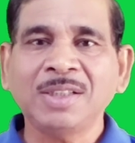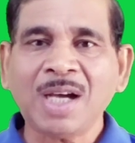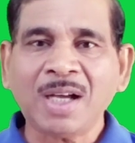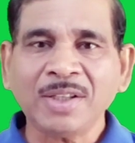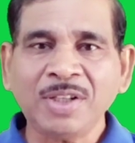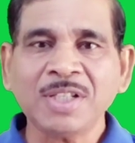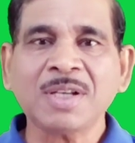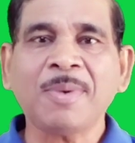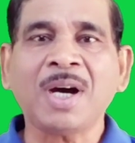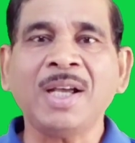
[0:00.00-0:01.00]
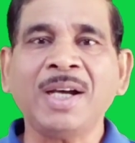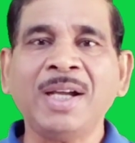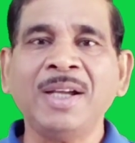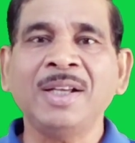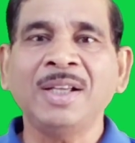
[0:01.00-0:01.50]
क्या ये सब आया
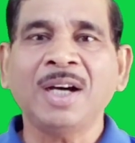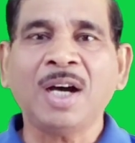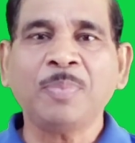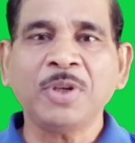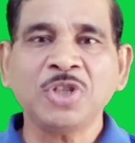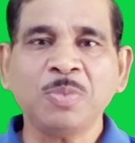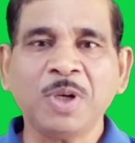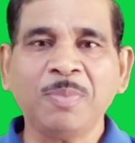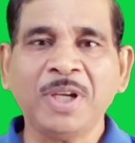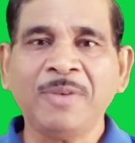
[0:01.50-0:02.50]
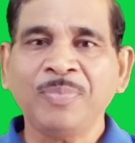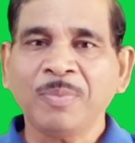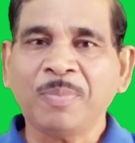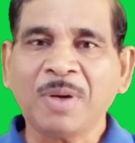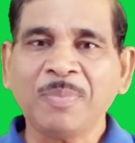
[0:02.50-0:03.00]
है आपके जीवन में
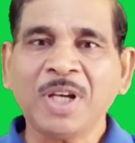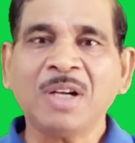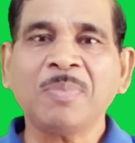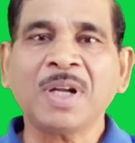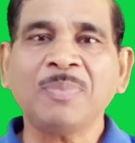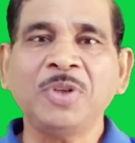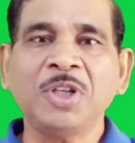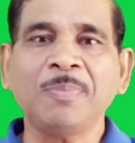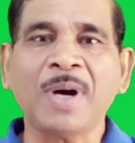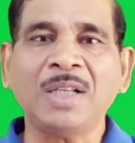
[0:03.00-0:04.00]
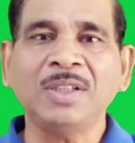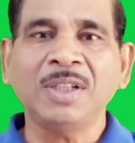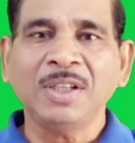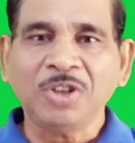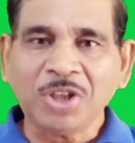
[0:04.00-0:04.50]
ब्रह्म ज्ञान प्राप्ति के बाद
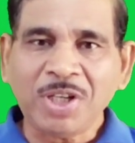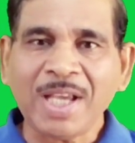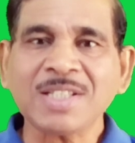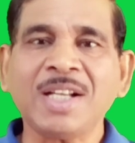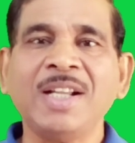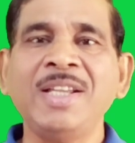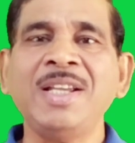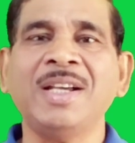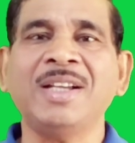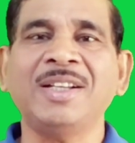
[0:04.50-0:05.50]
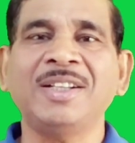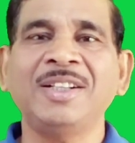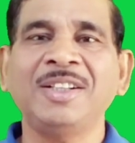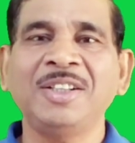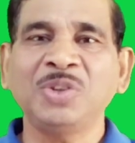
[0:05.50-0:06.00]
यदि ऐसा नहीं है
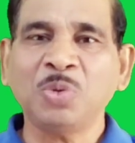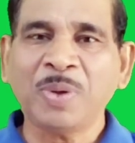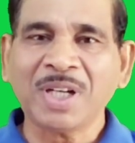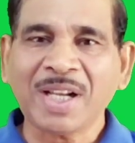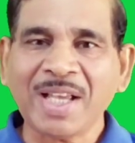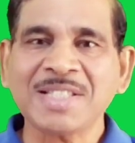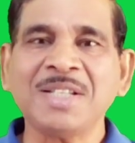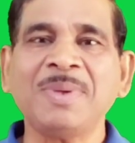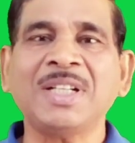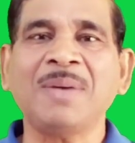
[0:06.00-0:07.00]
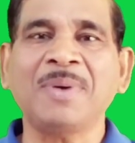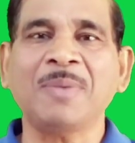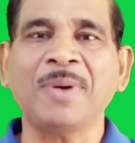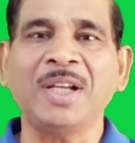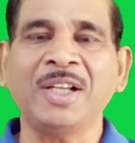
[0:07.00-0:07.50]
तो फिर कैसे बदलाव
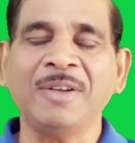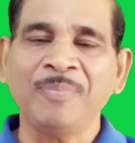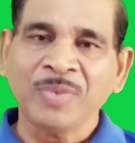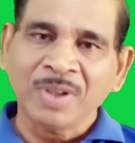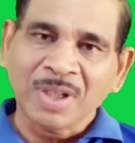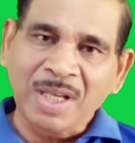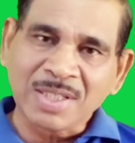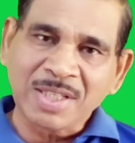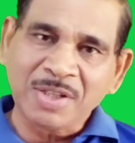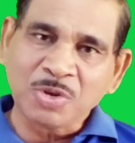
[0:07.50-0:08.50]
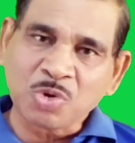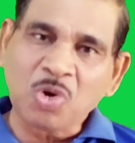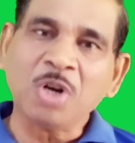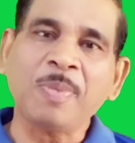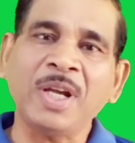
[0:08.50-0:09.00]
कर पाएंगे कैसे
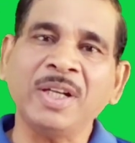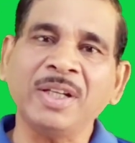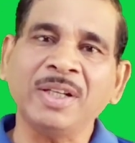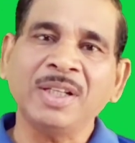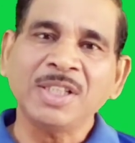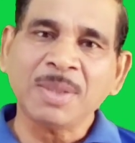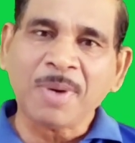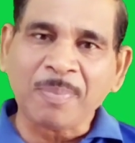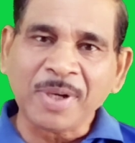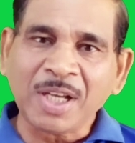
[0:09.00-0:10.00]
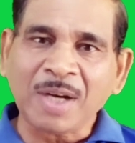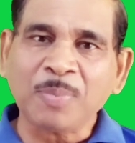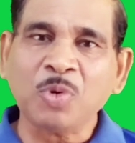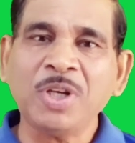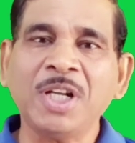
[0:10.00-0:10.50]
जोड़ पाएंगे जब अपने
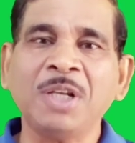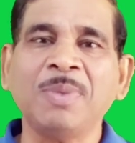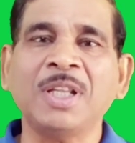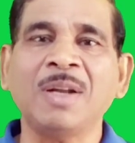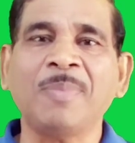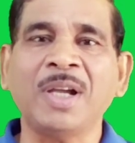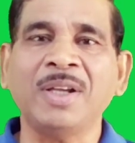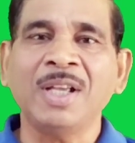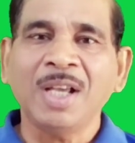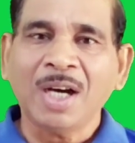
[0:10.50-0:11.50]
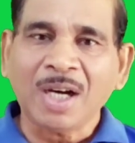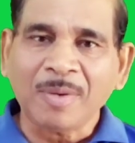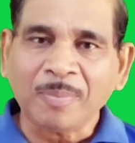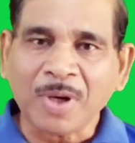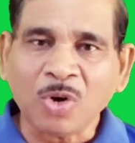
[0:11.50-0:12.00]
आप को ही नहीं बदल पाए
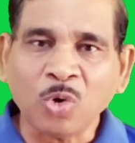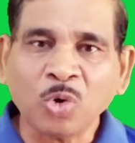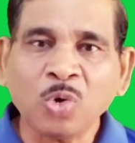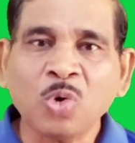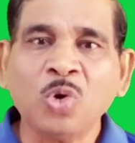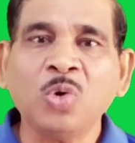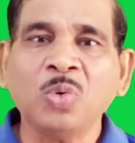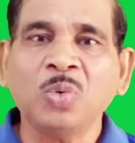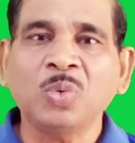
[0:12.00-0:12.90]
औरों को